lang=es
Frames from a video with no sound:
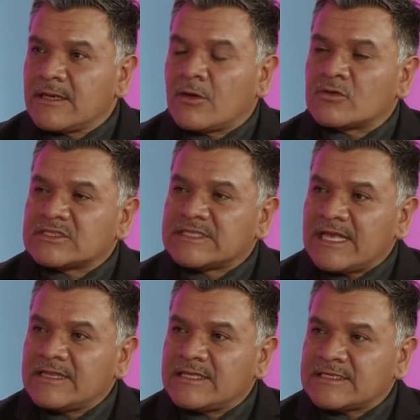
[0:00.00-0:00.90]

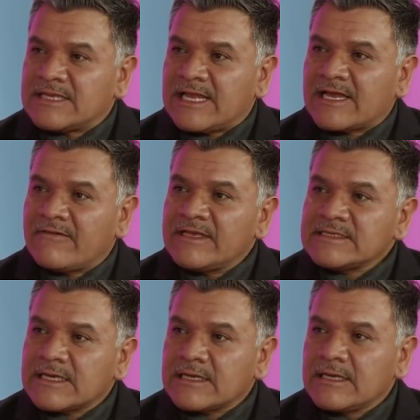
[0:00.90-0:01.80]
constantes en la
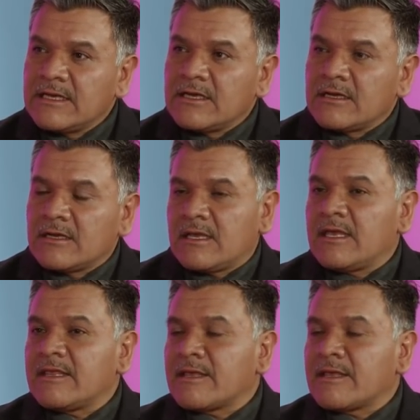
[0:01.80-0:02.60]
cabeza eh,